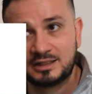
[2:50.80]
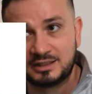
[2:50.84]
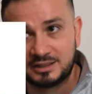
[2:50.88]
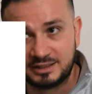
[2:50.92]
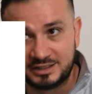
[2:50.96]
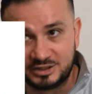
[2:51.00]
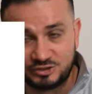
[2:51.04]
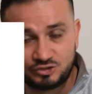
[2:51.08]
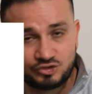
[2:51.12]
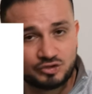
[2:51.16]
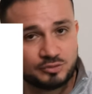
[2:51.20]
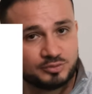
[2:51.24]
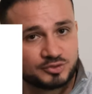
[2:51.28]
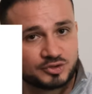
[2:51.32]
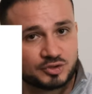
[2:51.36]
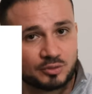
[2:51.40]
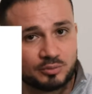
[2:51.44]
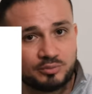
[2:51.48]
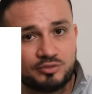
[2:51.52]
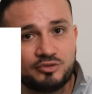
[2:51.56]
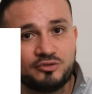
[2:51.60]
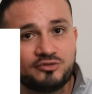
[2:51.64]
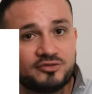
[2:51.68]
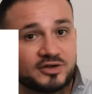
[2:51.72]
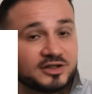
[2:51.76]
les tubes sont
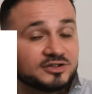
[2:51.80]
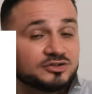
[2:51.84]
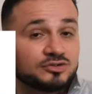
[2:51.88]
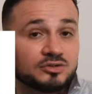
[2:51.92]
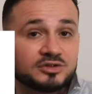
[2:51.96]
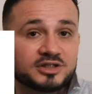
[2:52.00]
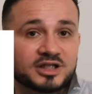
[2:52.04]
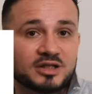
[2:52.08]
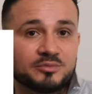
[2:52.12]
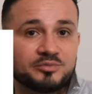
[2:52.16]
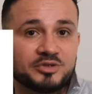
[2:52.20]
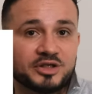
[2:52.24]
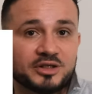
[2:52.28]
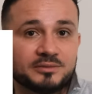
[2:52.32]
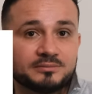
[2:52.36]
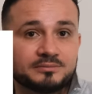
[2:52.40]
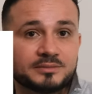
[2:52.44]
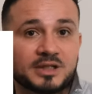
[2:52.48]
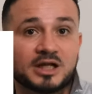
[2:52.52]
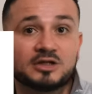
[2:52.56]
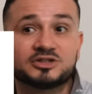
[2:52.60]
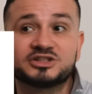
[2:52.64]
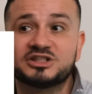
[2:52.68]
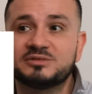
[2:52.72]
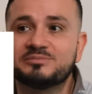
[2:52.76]
plus fins sur le trépied.
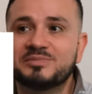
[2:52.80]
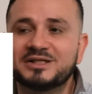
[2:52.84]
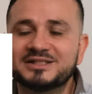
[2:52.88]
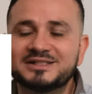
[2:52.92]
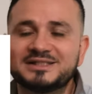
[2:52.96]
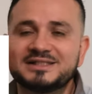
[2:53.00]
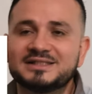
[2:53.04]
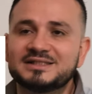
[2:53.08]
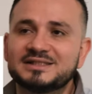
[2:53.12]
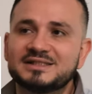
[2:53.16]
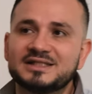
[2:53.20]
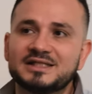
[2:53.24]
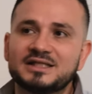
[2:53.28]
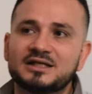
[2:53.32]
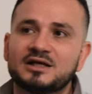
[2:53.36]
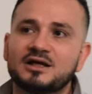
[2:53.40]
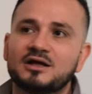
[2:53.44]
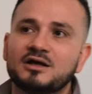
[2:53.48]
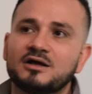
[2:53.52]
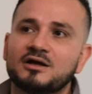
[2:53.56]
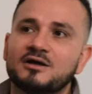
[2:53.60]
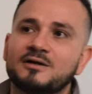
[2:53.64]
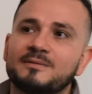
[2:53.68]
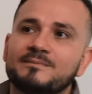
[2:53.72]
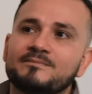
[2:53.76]
Alors je sais pas si c'est
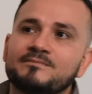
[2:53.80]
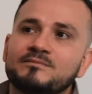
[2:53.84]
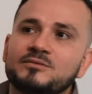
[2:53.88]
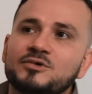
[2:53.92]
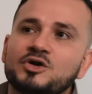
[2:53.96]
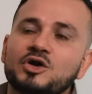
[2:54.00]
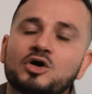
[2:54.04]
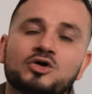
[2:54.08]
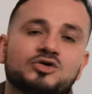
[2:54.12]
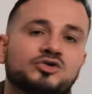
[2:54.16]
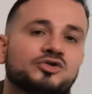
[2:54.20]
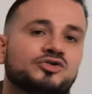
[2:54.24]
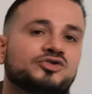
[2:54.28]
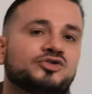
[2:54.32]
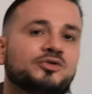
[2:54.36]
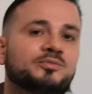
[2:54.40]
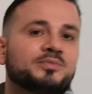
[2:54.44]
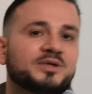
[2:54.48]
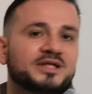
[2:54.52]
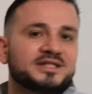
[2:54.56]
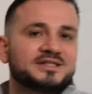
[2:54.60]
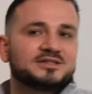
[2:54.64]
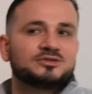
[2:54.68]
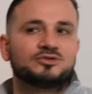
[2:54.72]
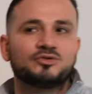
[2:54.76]
euh, l'angle de
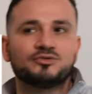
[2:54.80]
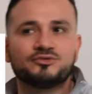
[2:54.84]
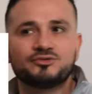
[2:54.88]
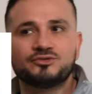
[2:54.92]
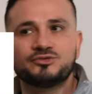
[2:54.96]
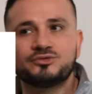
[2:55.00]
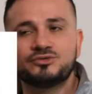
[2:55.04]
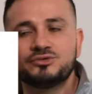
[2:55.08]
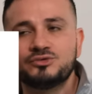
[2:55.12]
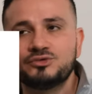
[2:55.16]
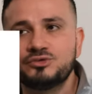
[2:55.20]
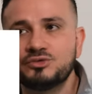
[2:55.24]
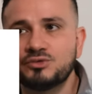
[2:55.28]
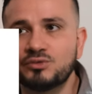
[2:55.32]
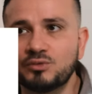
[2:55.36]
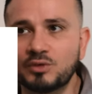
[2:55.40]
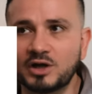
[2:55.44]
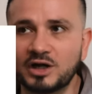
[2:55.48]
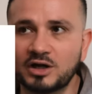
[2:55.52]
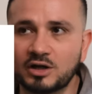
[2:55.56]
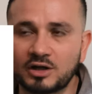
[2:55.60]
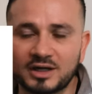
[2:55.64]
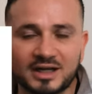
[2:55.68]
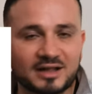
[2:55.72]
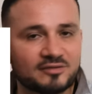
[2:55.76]
prise de vue ou
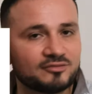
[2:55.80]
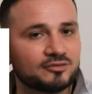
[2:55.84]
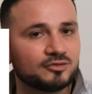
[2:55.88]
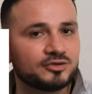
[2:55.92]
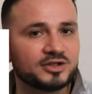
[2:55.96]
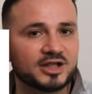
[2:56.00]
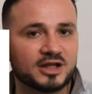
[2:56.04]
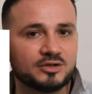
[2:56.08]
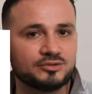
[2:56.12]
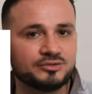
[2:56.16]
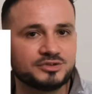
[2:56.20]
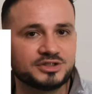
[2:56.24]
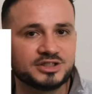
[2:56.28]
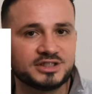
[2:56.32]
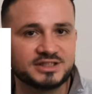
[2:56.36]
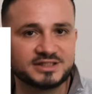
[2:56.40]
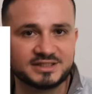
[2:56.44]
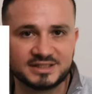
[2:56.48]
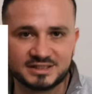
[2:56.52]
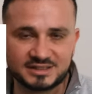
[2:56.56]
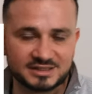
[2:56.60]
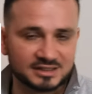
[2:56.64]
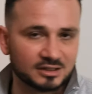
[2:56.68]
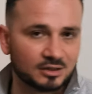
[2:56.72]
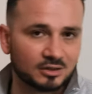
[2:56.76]
alors la focale
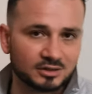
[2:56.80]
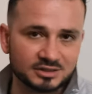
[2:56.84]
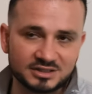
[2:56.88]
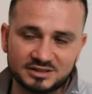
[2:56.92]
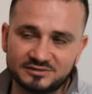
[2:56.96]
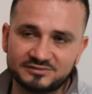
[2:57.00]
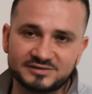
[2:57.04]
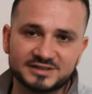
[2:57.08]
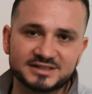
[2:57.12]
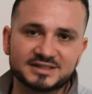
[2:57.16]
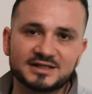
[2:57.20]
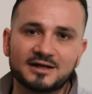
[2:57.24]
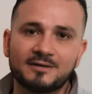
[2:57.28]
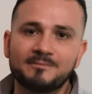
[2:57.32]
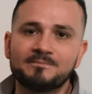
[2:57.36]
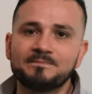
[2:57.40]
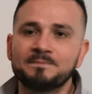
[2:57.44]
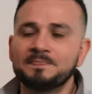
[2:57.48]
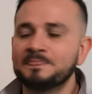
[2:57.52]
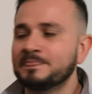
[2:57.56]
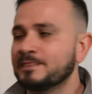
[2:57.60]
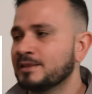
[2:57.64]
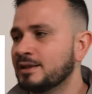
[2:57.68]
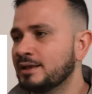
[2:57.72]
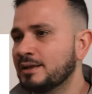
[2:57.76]
utilisée qui fait ça,
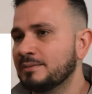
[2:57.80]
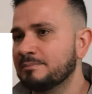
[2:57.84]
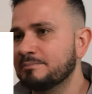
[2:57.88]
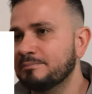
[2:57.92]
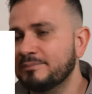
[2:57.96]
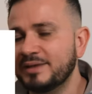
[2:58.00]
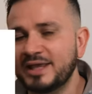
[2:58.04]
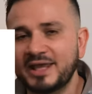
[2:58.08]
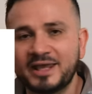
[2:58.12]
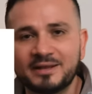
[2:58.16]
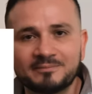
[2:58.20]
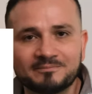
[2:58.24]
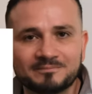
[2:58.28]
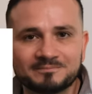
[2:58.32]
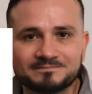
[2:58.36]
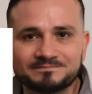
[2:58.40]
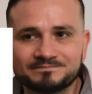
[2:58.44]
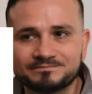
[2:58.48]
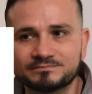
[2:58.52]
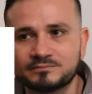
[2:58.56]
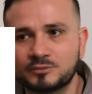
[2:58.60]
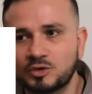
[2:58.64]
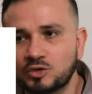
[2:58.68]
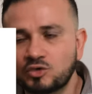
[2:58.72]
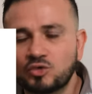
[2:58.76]
mais
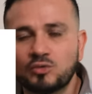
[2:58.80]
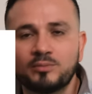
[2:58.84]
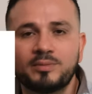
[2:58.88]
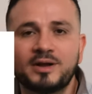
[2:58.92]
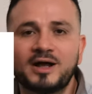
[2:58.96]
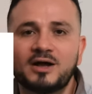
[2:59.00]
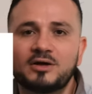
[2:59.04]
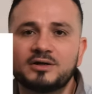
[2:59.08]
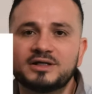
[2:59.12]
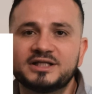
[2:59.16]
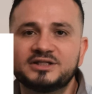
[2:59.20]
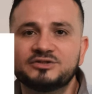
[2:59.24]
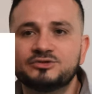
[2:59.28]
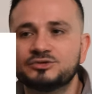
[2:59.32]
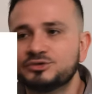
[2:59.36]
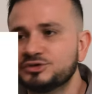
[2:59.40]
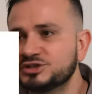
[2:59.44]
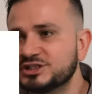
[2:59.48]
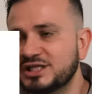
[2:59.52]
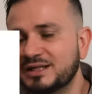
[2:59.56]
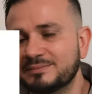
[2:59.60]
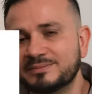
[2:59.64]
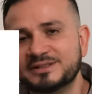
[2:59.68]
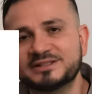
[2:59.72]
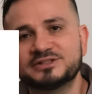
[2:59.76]
en comparant les deux,
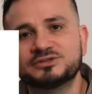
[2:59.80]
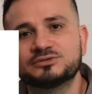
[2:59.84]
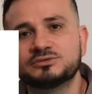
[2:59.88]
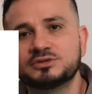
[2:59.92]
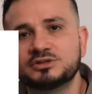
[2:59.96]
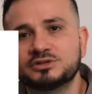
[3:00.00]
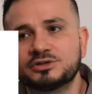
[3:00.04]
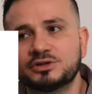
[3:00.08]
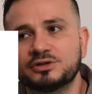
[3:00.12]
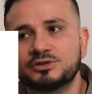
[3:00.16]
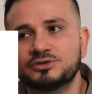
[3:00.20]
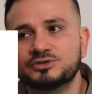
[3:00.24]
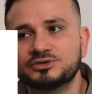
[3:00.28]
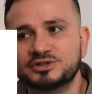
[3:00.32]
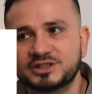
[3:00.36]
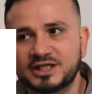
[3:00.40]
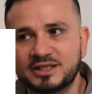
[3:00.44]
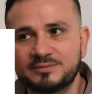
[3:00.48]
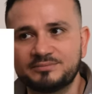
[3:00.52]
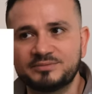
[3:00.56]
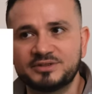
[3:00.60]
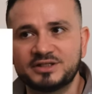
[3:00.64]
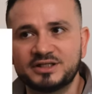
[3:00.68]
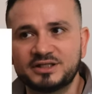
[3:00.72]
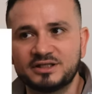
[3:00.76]
j'ai l'impression que le
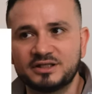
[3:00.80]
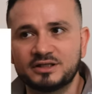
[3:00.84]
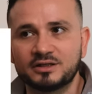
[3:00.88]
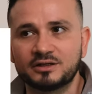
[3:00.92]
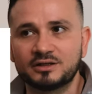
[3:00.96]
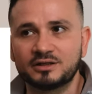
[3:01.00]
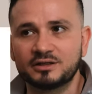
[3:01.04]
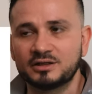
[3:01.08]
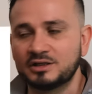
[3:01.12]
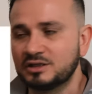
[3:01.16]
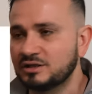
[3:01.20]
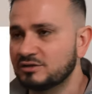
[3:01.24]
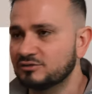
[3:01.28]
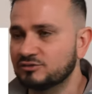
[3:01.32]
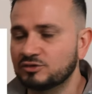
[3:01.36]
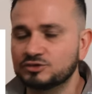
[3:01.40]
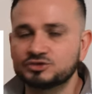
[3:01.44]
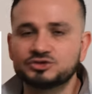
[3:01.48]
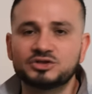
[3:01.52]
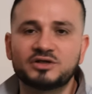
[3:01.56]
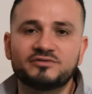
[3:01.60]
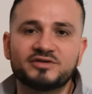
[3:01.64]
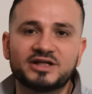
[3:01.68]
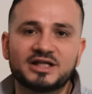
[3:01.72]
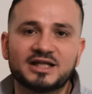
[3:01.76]
trépied euh,
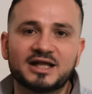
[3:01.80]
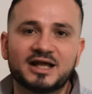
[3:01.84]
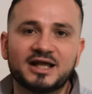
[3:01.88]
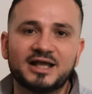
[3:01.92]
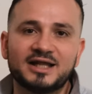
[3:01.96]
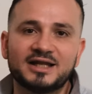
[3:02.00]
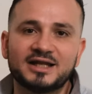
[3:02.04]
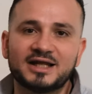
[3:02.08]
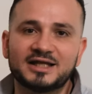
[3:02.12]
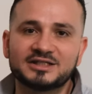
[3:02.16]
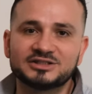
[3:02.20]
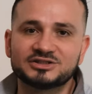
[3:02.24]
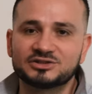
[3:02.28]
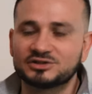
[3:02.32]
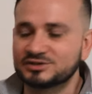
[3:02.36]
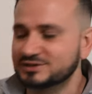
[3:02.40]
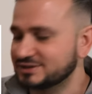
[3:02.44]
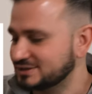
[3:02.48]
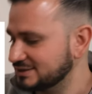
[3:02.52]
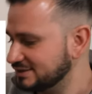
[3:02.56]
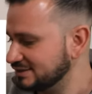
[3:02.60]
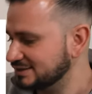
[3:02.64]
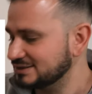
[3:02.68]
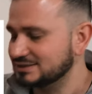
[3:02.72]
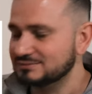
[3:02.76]
vendu avec la
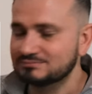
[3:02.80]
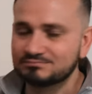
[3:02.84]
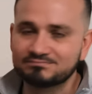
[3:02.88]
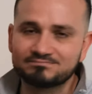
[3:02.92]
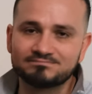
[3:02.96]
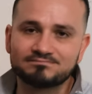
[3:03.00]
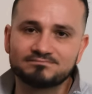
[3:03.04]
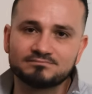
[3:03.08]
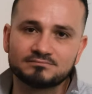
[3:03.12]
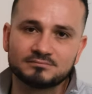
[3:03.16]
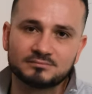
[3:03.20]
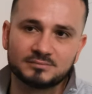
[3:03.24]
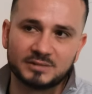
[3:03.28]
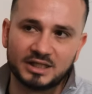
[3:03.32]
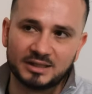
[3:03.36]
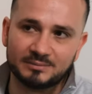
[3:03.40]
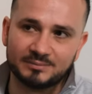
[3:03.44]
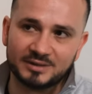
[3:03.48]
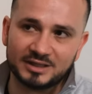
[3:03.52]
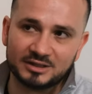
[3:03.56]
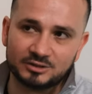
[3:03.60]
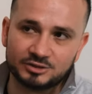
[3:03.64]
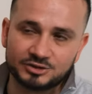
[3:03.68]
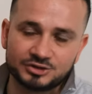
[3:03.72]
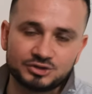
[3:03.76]
LH36, eh
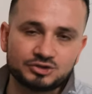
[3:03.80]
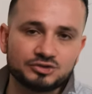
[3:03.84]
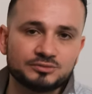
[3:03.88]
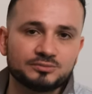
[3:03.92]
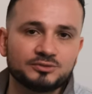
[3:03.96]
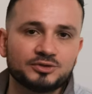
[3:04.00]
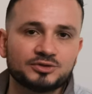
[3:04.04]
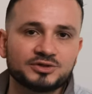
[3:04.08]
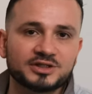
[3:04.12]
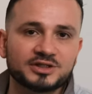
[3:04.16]
ben, les tubes de